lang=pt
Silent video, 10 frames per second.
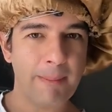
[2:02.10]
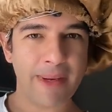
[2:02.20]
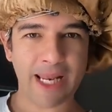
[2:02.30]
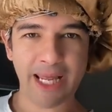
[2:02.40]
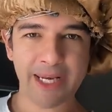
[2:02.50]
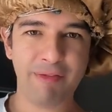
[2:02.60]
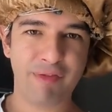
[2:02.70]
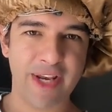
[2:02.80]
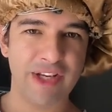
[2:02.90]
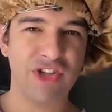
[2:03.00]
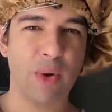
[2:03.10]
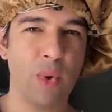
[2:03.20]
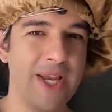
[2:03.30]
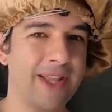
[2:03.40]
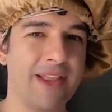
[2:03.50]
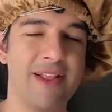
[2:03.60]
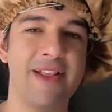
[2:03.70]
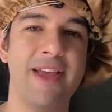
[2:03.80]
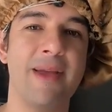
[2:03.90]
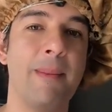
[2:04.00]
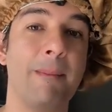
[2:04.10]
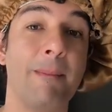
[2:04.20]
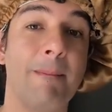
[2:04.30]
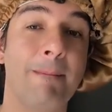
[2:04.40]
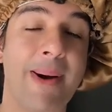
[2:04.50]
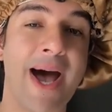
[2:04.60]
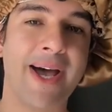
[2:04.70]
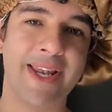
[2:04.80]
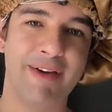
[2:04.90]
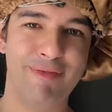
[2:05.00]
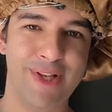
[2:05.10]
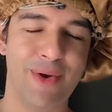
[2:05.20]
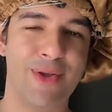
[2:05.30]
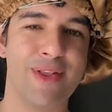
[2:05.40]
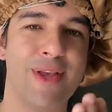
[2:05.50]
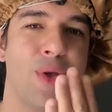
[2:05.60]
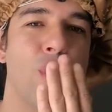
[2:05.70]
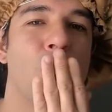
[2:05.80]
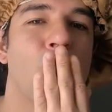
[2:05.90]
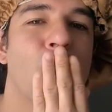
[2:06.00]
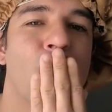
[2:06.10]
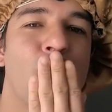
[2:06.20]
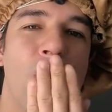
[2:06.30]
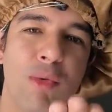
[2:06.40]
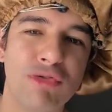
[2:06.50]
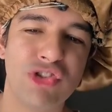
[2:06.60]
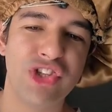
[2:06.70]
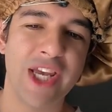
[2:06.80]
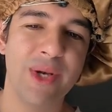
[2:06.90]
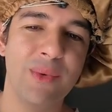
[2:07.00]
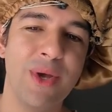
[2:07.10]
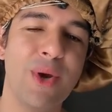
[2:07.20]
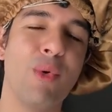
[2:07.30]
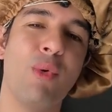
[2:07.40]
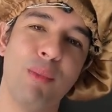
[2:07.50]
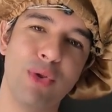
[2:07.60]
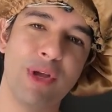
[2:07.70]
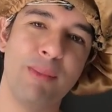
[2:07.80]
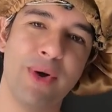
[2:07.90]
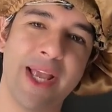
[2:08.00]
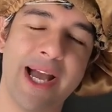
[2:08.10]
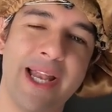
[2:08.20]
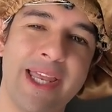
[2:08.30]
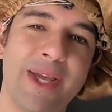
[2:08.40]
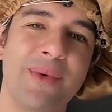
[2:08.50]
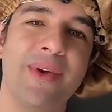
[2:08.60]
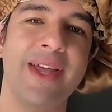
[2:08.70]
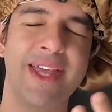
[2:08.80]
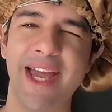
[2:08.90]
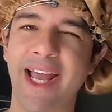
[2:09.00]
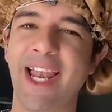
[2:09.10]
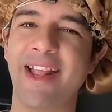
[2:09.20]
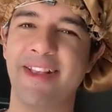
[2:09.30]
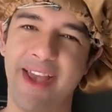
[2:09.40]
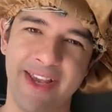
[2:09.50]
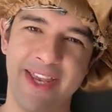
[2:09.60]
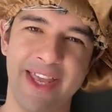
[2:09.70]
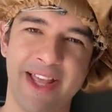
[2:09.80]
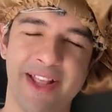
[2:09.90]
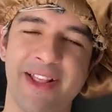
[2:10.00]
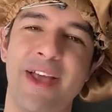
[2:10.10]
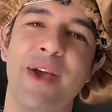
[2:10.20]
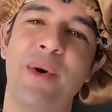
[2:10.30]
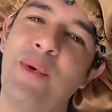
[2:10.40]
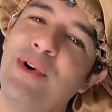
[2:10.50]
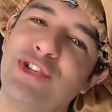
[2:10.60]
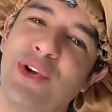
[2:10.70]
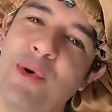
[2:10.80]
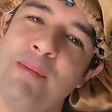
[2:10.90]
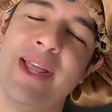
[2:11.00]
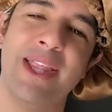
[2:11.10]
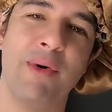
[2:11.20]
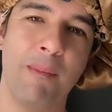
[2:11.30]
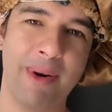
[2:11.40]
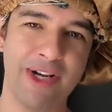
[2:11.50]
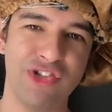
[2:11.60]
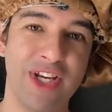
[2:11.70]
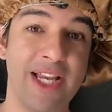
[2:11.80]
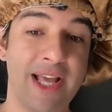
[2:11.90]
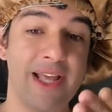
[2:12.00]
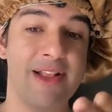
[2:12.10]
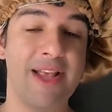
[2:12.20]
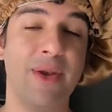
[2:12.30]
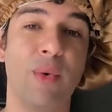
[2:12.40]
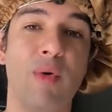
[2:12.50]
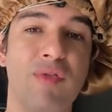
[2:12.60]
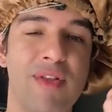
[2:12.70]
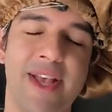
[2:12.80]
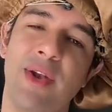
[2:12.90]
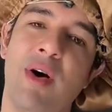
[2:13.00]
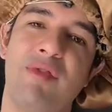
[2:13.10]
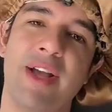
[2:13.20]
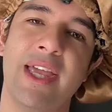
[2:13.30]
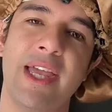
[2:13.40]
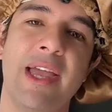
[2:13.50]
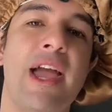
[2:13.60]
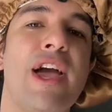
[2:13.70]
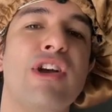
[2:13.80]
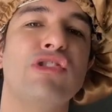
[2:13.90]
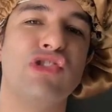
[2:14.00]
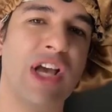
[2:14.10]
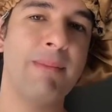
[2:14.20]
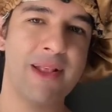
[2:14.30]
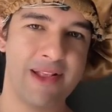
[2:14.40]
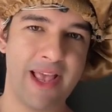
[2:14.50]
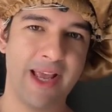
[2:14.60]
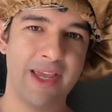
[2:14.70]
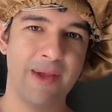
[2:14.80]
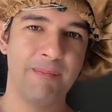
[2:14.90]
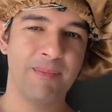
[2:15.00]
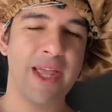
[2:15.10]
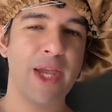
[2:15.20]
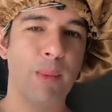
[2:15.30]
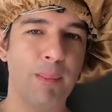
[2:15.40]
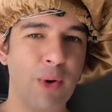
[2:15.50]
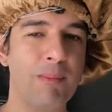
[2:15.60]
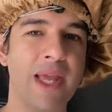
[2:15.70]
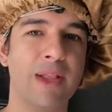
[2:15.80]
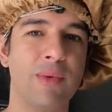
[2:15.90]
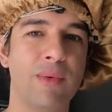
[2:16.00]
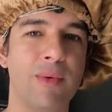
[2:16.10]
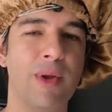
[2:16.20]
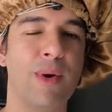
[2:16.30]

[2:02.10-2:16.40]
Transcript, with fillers: para lá na frente a colheita ser maravilhosa. Um cheiro com muito amor e carinho e aquelas regrinhas. Curte, comenta e compartilha. E se é novo, se é nova aqui, já me segue. Eu prometo